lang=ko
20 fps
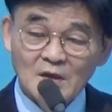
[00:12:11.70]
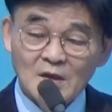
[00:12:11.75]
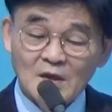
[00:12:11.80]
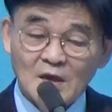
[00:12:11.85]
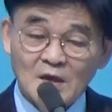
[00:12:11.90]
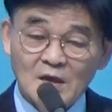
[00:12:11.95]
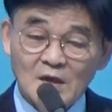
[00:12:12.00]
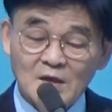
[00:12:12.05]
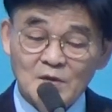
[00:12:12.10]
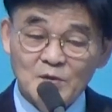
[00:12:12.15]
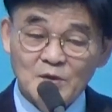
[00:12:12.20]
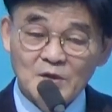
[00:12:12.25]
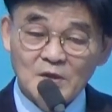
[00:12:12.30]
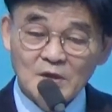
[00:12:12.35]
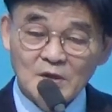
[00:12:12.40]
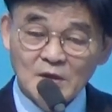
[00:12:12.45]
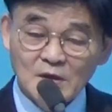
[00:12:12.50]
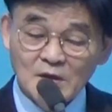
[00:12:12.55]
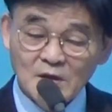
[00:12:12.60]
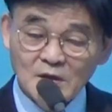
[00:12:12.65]
하나님은
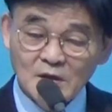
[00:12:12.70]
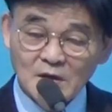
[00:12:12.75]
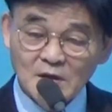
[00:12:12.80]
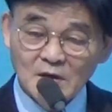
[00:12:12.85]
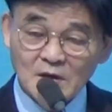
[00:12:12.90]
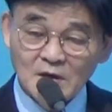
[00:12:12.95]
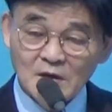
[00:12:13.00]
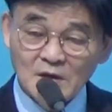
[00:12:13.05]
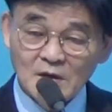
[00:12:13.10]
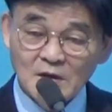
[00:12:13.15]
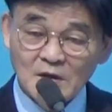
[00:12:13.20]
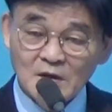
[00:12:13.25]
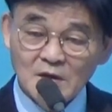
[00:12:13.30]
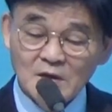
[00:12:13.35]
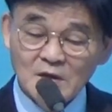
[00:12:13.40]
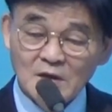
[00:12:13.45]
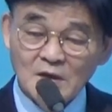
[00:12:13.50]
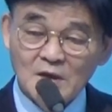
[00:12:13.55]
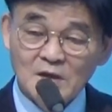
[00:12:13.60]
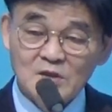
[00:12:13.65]
그렇게
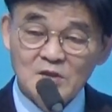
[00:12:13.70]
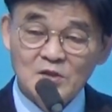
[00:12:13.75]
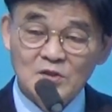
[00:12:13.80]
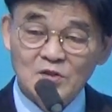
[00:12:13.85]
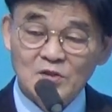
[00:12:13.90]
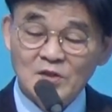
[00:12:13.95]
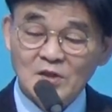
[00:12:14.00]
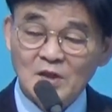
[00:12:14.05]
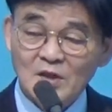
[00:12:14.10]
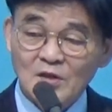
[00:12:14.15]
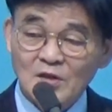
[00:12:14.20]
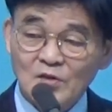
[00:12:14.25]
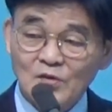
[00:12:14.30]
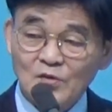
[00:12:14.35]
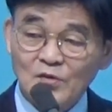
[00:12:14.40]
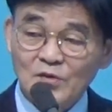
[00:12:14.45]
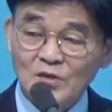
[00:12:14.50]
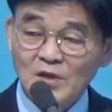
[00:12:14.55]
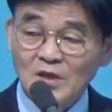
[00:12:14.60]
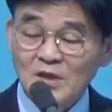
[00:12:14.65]
내가 전능한
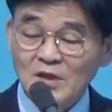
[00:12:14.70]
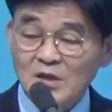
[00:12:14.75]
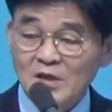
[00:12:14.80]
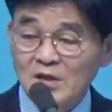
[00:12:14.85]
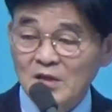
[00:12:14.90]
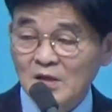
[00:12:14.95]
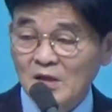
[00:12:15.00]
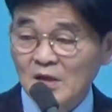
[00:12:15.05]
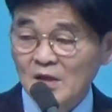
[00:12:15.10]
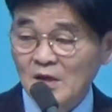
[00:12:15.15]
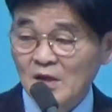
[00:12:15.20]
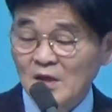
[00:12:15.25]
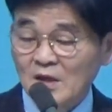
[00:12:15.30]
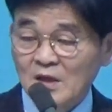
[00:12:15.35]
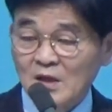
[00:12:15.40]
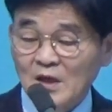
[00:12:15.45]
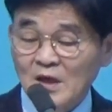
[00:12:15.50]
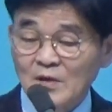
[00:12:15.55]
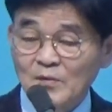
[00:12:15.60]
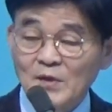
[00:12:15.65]
거고 내가 깨
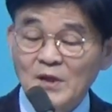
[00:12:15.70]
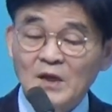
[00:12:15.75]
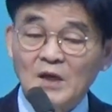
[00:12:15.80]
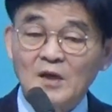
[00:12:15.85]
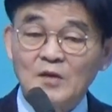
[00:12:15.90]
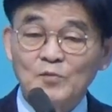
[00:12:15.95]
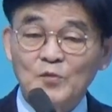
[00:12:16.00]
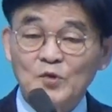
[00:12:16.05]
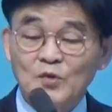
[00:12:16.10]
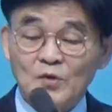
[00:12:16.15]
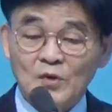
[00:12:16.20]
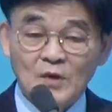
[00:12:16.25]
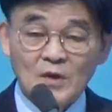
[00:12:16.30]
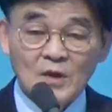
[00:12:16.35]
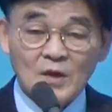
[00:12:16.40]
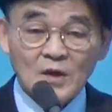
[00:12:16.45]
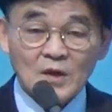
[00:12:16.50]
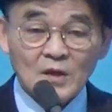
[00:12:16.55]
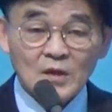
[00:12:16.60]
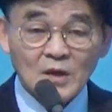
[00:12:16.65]
날마다 하는 모든
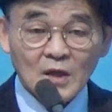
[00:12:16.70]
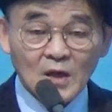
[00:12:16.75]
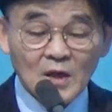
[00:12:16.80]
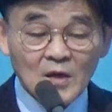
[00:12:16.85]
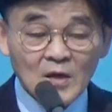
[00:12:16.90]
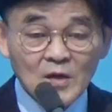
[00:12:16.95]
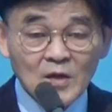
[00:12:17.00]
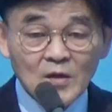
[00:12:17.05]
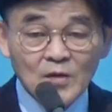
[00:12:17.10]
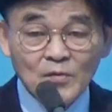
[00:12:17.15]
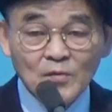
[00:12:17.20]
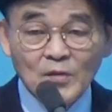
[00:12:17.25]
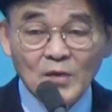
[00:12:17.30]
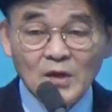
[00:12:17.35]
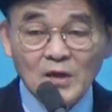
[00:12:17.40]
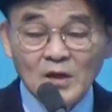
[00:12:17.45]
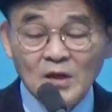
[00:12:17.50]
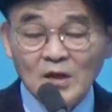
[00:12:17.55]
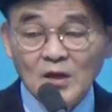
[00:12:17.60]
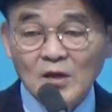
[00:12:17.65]

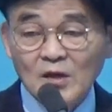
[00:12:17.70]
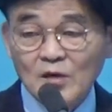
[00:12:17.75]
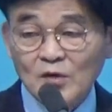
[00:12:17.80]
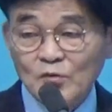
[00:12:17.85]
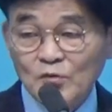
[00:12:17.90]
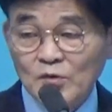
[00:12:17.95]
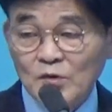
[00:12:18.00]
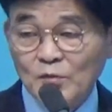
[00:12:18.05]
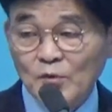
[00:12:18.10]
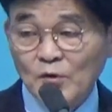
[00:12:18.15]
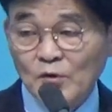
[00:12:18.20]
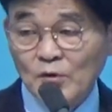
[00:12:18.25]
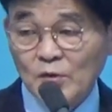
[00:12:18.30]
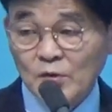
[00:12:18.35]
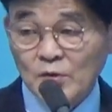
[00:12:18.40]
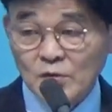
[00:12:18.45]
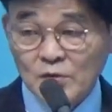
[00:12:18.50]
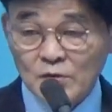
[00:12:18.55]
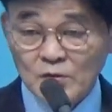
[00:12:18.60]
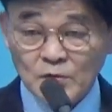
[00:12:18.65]
날마다 우리 보고
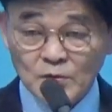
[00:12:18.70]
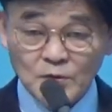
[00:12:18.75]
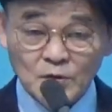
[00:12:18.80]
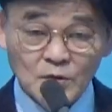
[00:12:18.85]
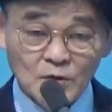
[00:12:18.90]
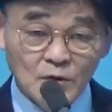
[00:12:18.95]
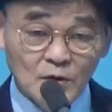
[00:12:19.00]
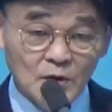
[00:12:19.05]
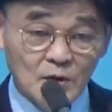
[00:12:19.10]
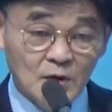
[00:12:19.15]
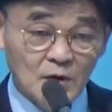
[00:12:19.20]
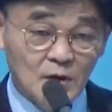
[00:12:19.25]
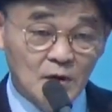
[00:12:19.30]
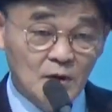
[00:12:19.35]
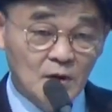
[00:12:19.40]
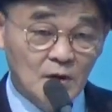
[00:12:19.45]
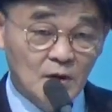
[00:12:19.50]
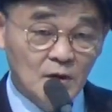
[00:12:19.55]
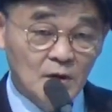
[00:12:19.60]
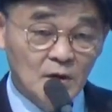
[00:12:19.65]
있거든요 모든
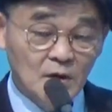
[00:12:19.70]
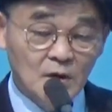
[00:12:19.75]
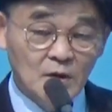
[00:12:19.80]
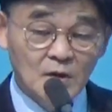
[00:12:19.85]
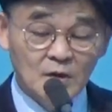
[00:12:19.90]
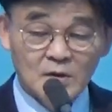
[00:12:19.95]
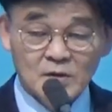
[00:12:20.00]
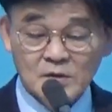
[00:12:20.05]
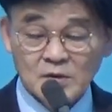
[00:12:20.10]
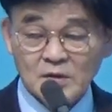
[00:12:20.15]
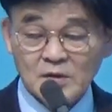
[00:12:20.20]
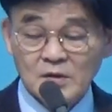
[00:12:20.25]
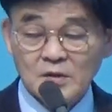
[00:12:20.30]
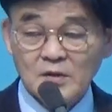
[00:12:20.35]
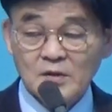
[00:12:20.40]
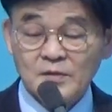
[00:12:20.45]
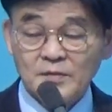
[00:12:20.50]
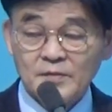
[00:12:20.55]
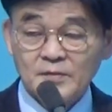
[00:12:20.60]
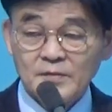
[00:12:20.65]
거 근데
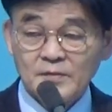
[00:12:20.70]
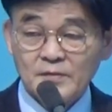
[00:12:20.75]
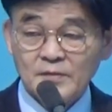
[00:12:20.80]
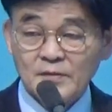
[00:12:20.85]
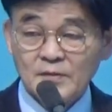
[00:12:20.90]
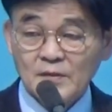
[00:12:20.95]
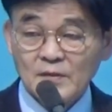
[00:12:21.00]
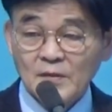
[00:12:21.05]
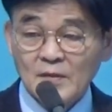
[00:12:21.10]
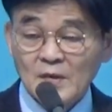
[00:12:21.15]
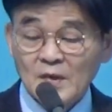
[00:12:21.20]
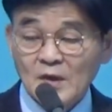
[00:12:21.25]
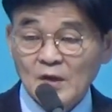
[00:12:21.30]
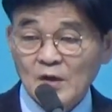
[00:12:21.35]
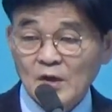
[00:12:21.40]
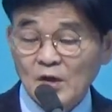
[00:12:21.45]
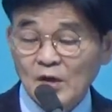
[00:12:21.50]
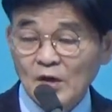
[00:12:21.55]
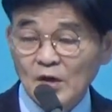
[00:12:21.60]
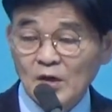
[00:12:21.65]

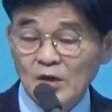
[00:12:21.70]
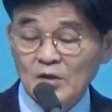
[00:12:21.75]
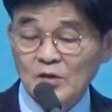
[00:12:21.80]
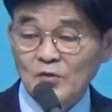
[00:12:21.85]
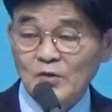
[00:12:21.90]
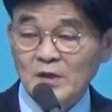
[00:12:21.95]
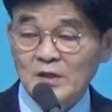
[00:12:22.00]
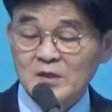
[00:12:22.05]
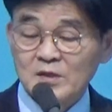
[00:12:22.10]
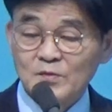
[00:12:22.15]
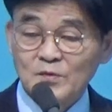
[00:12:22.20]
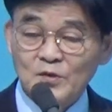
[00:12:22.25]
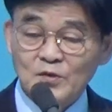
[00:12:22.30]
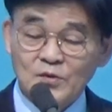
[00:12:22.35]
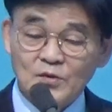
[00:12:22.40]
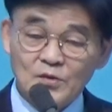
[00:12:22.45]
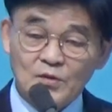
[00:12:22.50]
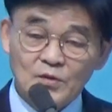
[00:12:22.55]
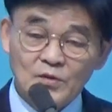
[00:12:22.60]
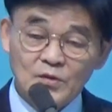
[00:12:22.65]
전혀 관심도
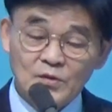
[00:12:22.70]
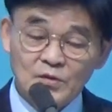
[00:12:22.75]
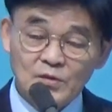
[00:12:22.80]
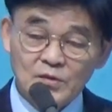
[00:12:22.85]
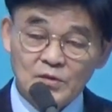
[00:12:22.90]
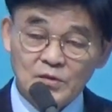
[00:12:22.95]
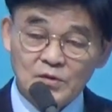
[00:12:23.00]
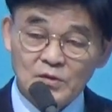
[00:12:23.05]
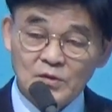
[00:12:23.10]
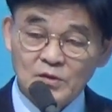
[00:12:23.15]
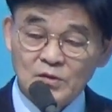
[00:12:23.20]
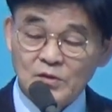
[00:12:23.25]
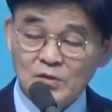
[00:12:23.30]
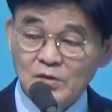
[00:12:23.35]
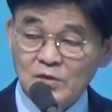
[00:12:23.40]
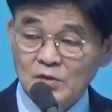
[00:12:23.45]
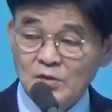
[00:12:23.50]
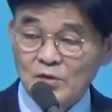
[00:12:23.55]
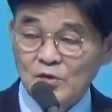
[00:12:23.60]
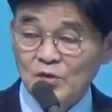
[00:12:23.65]
없고
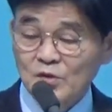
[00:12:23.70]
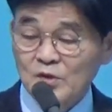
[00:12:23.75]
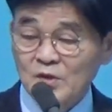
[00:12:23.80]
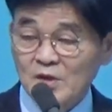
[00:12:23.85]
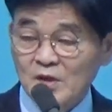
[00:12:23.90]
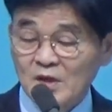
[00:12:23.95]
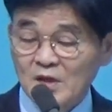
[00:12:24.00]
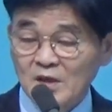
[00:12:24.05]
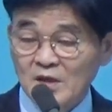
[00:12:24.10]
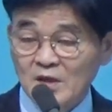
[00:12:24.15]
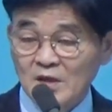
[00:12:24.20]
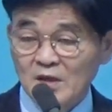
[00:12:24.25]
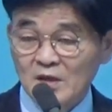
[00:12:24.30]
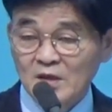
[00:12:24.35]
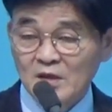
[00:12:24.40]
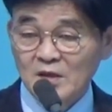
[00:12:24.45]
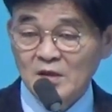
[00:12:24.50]
교제도 안 해.